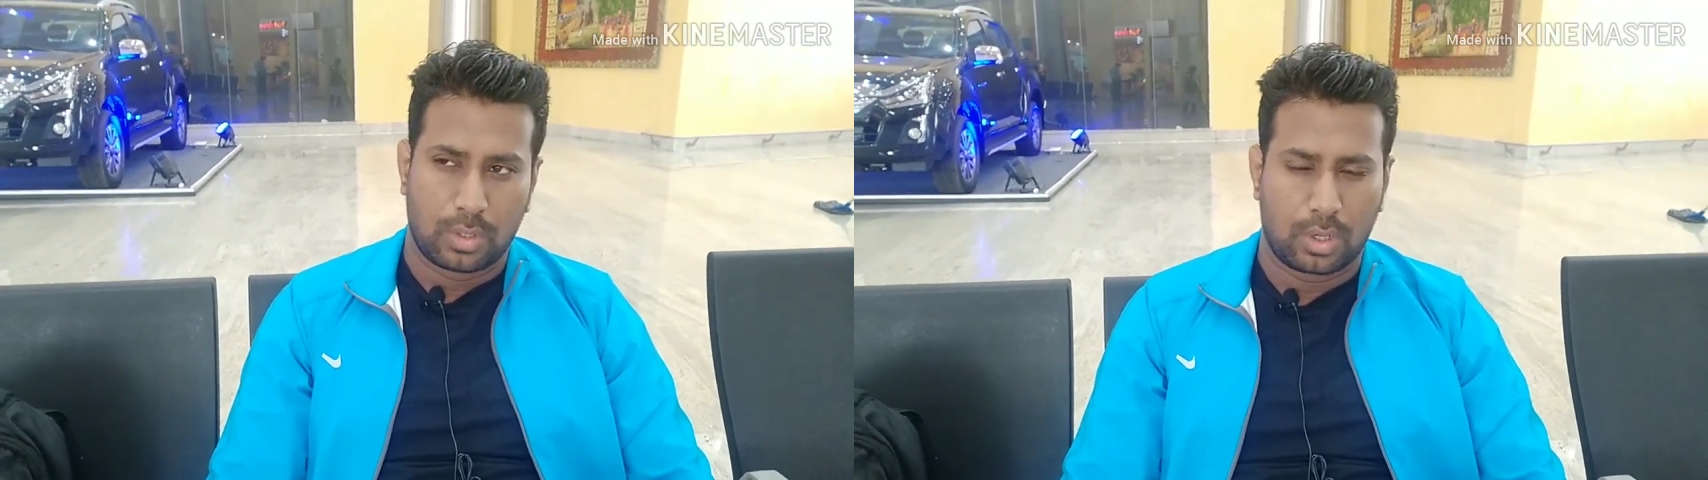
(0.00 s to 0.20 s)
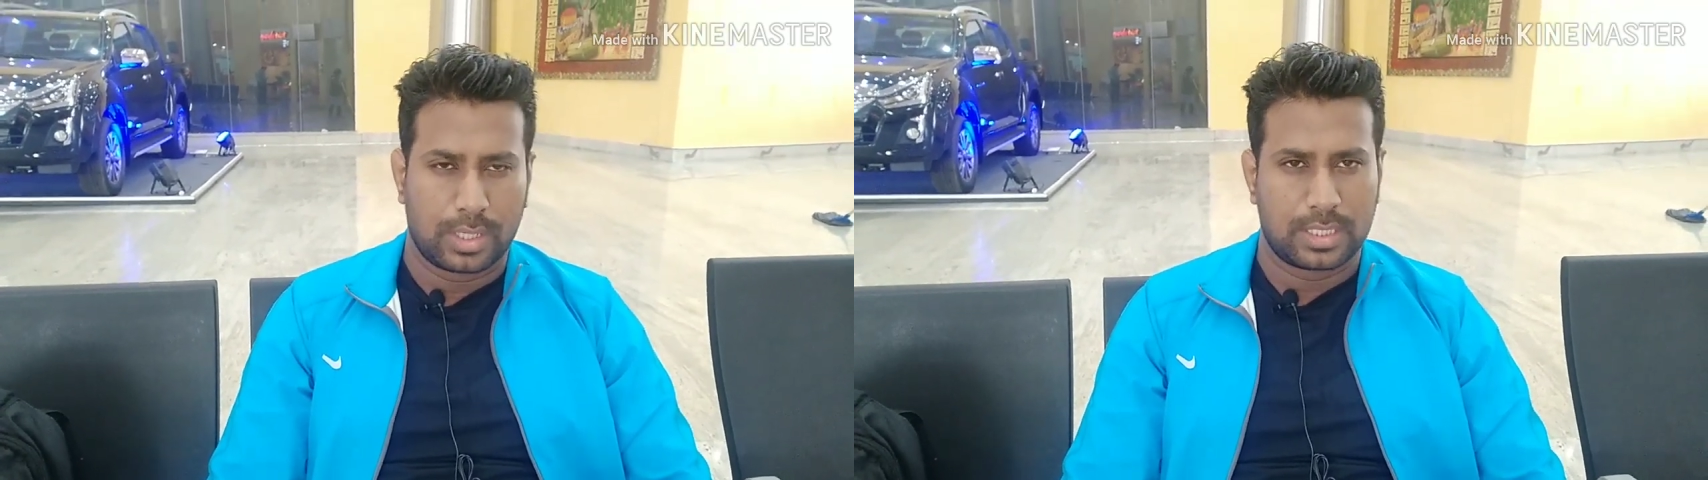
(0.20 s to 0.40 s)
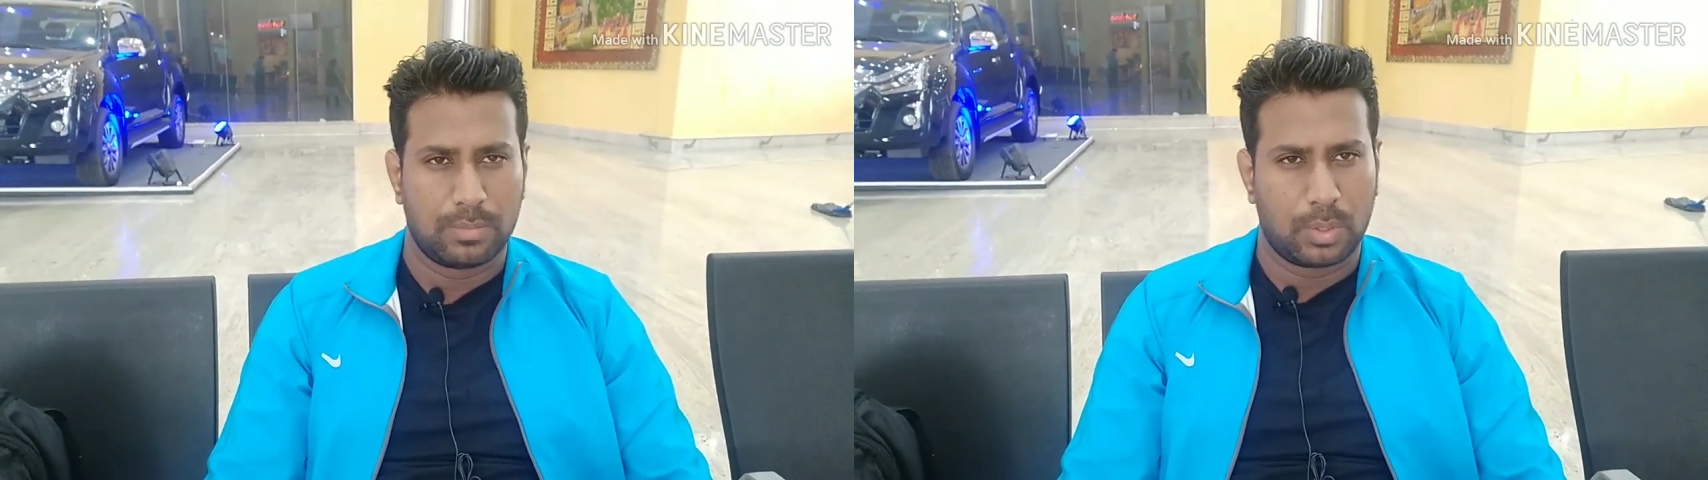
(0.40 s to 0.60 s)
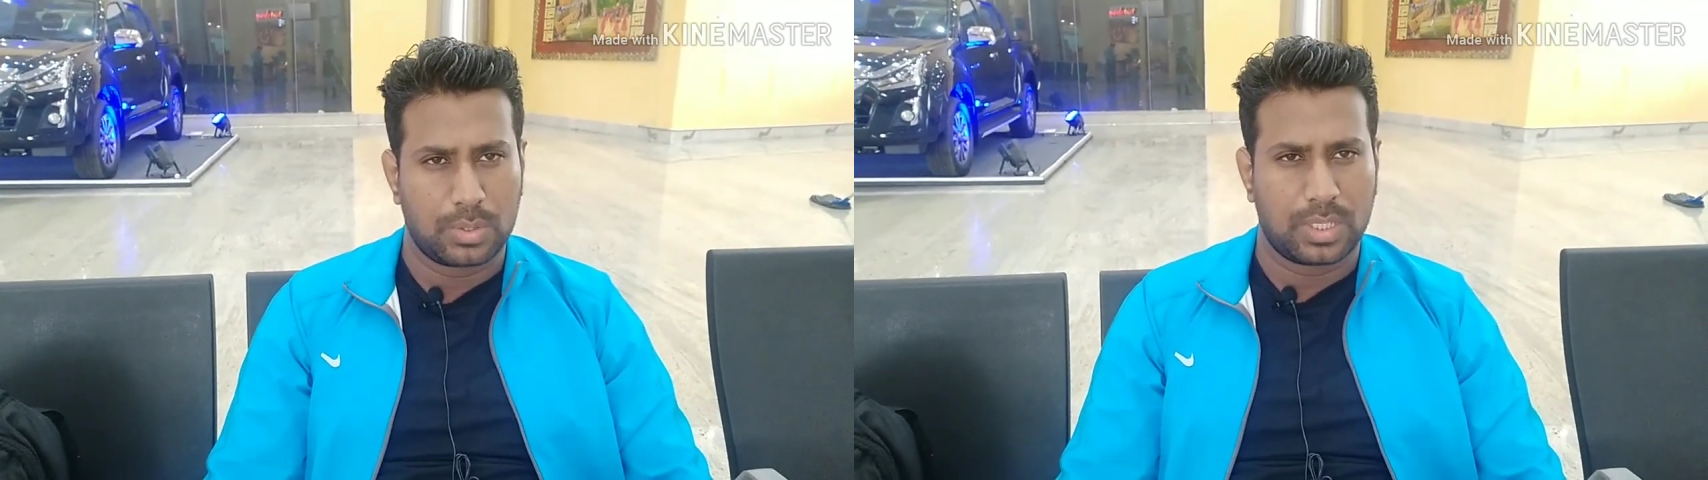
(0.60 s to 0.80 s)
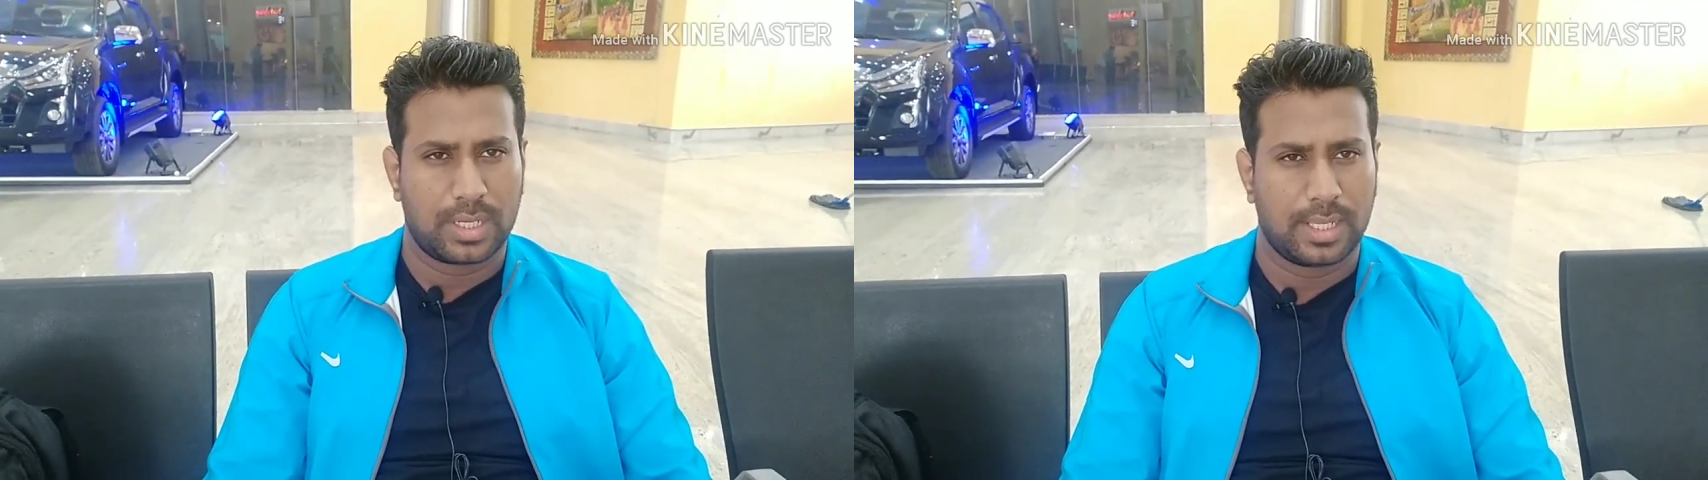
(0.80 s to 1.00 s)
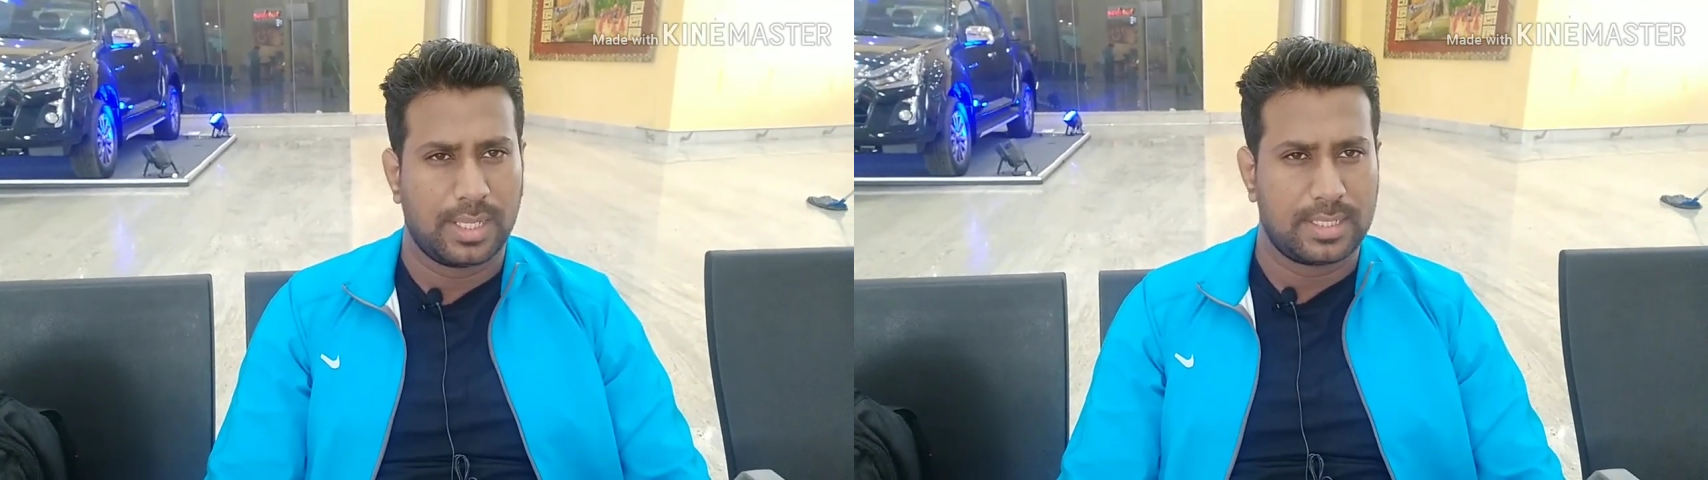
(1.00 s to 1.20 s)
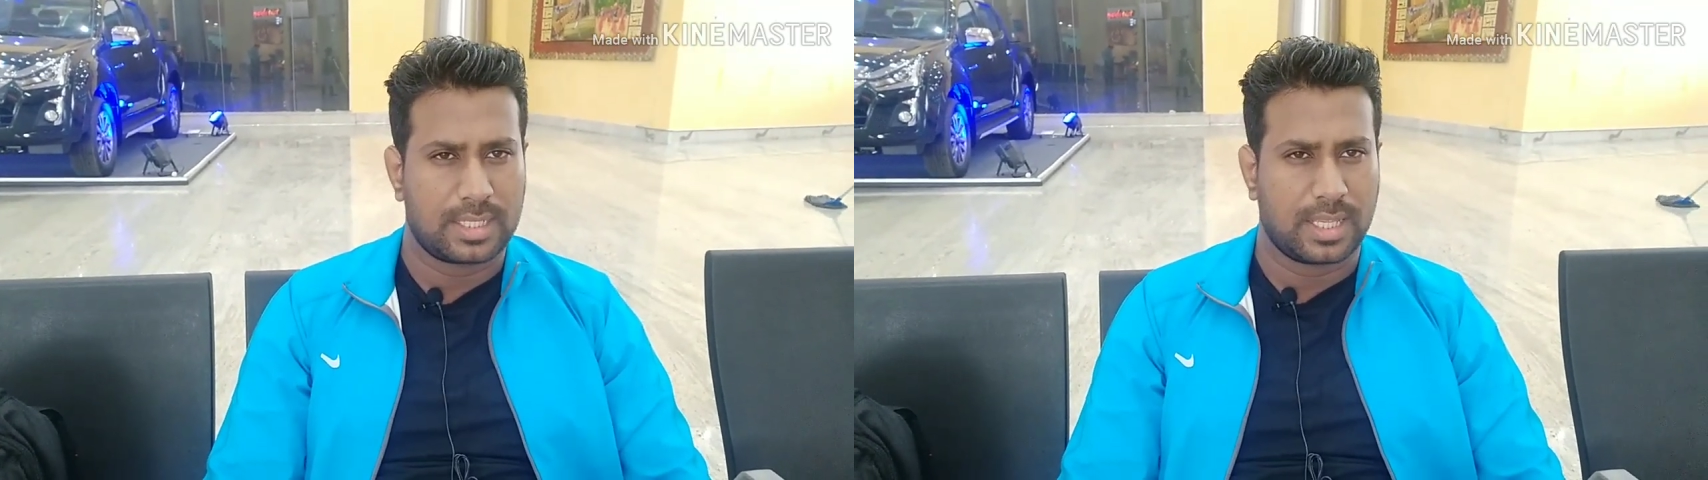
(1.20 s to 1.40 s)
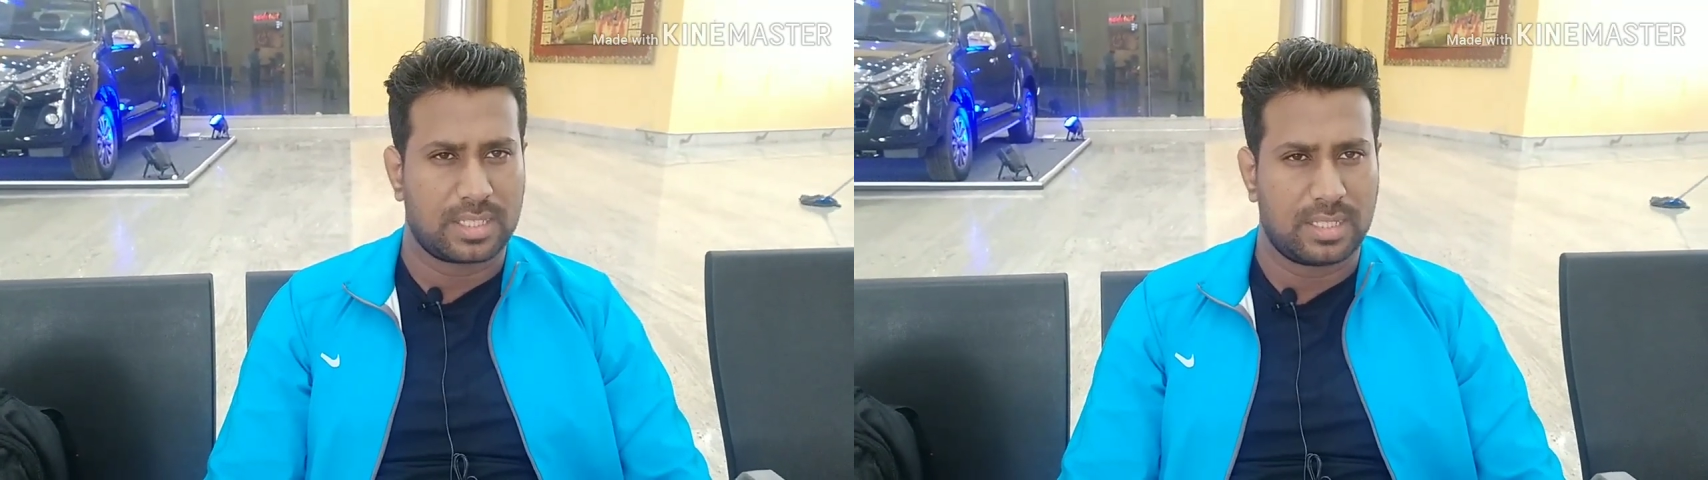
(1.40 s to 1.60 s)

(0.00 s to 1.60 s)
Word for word: और ऐसे बहुत सारे हैं जैसे एच